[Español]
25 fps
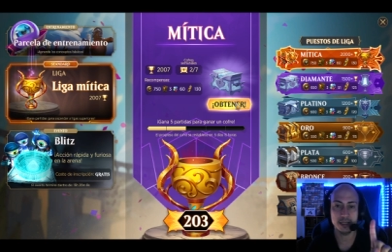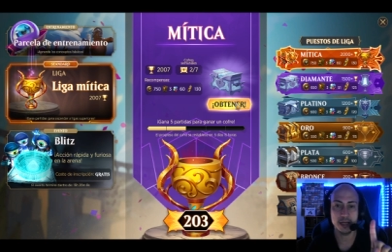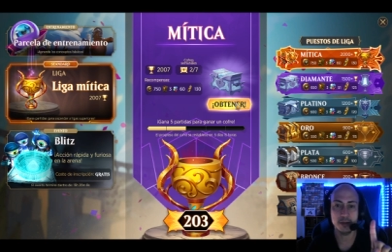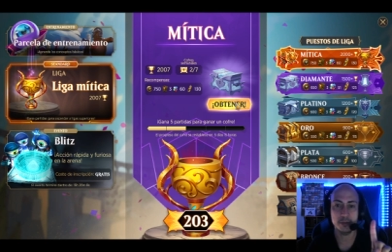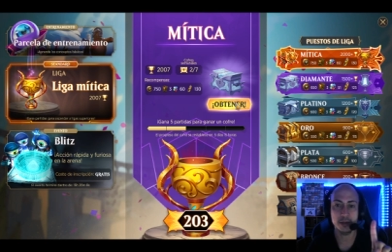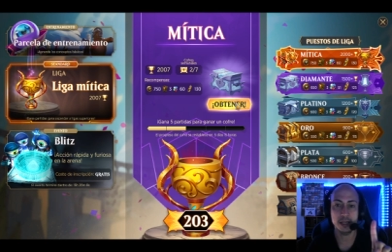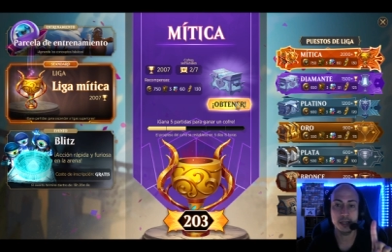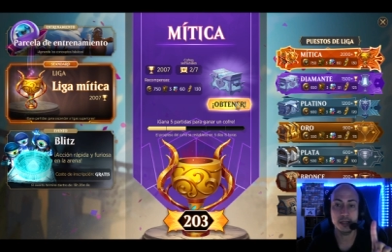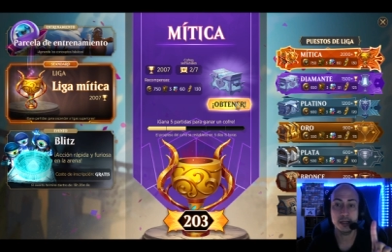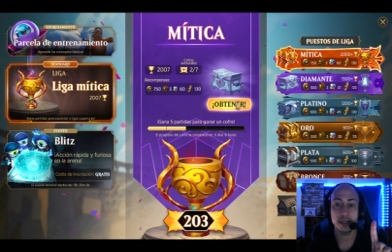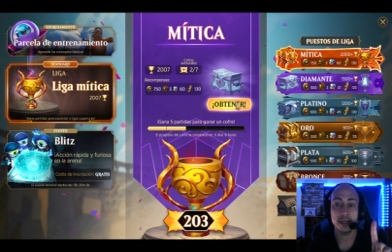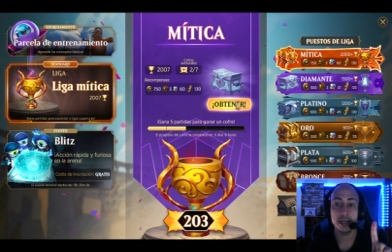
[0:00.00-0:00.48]

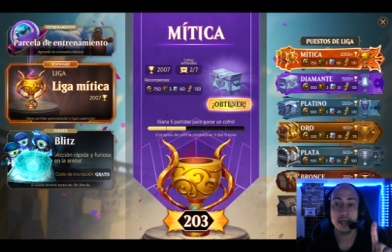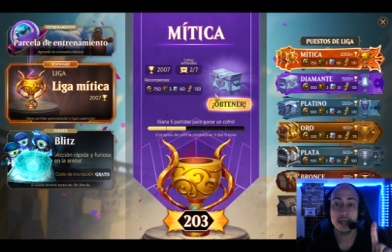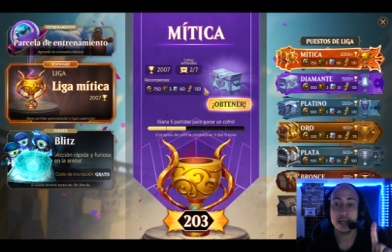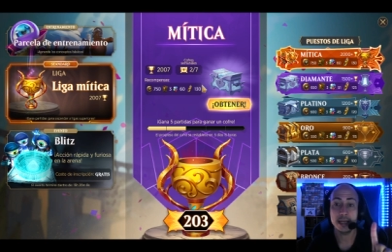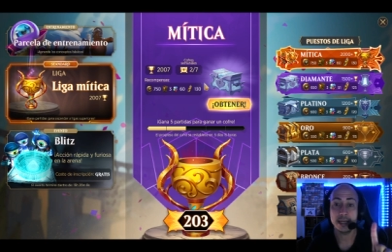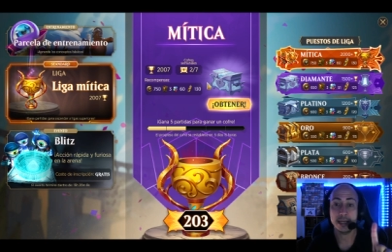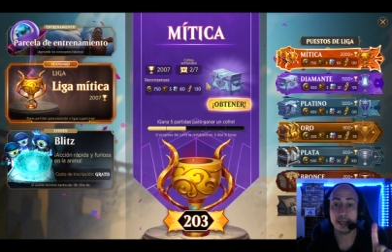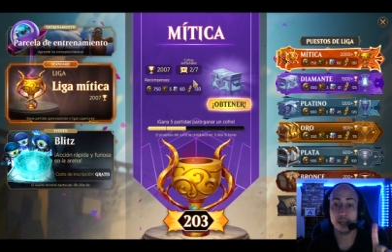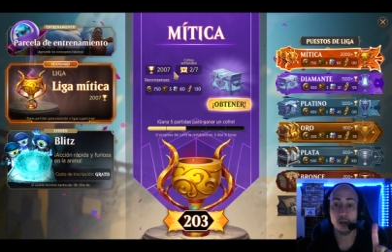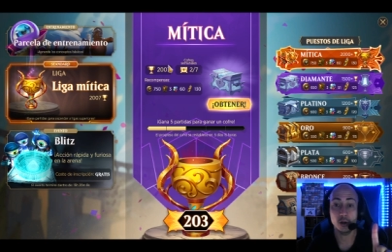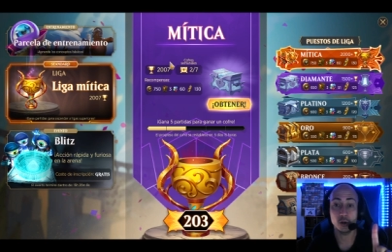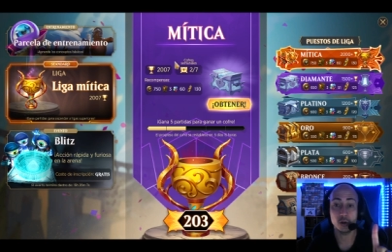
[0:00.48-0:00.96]
abrir
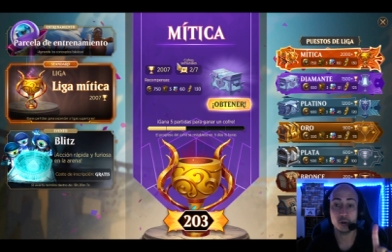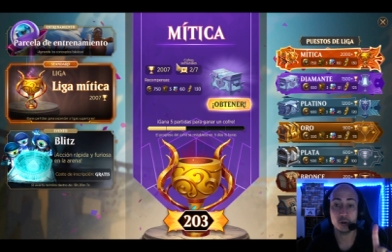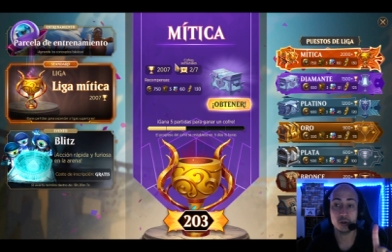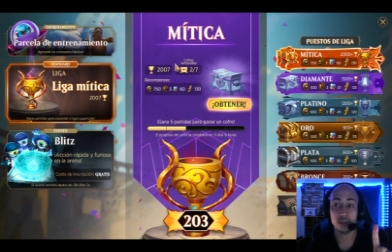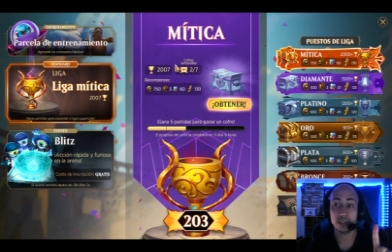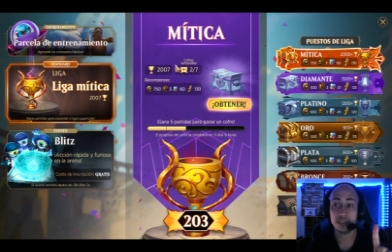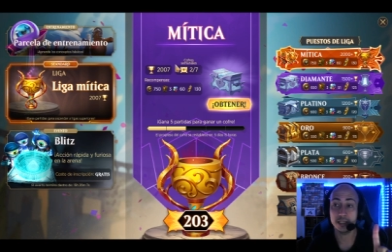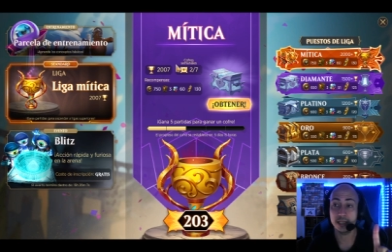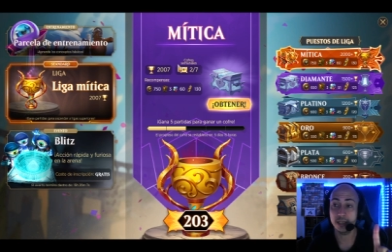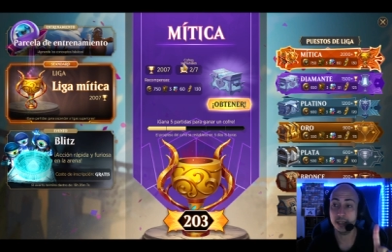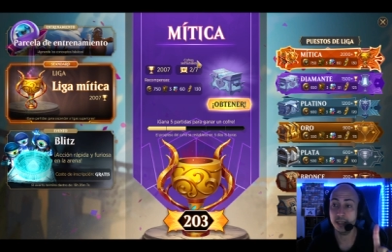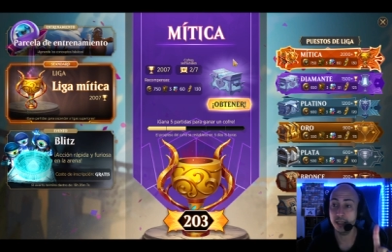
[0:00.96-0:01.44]
que lo
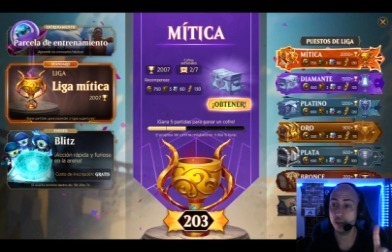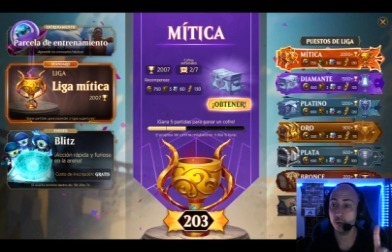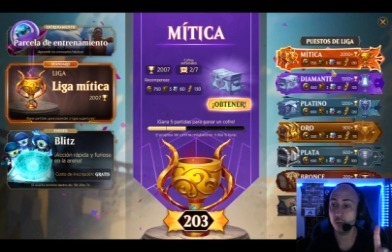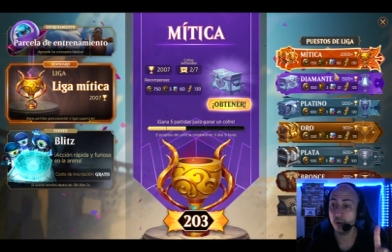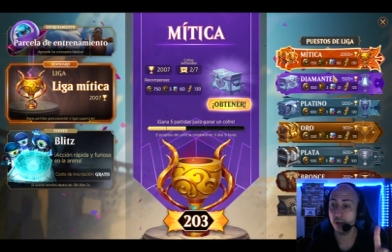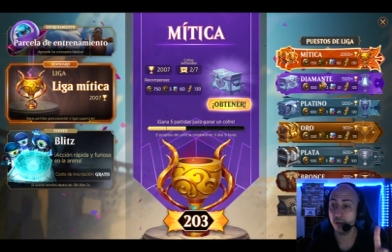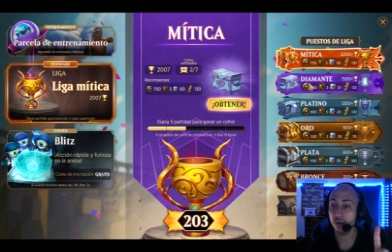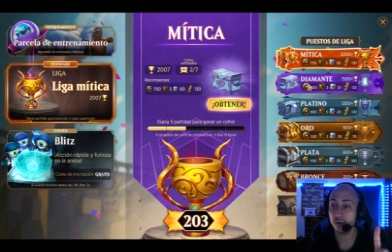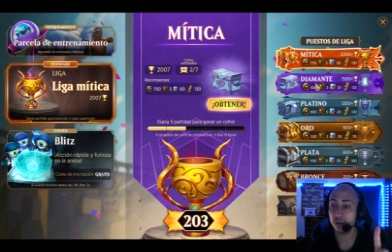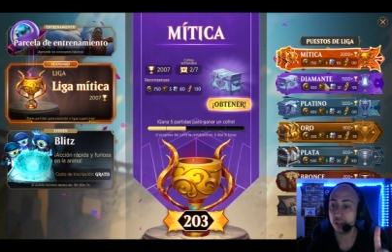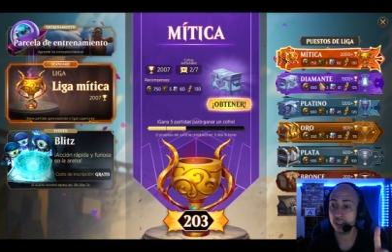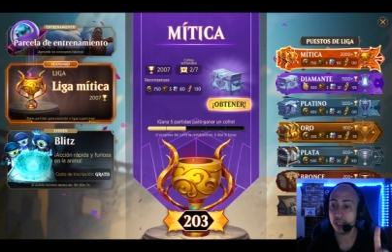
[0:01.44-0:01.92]
conseguí
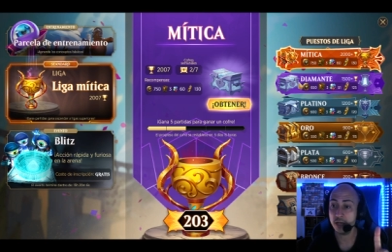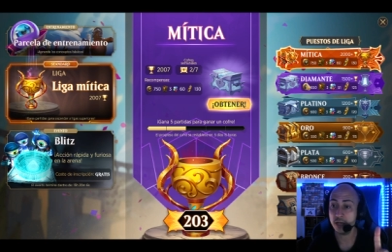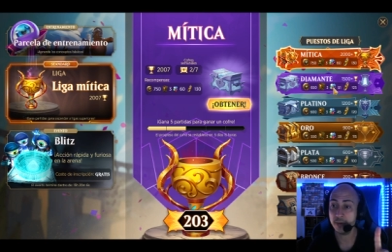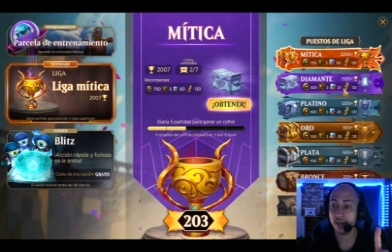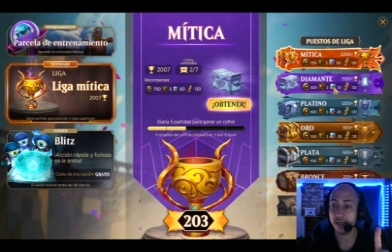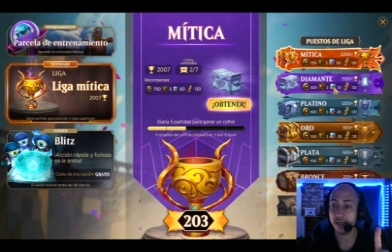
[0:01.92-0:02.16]
cuando estaba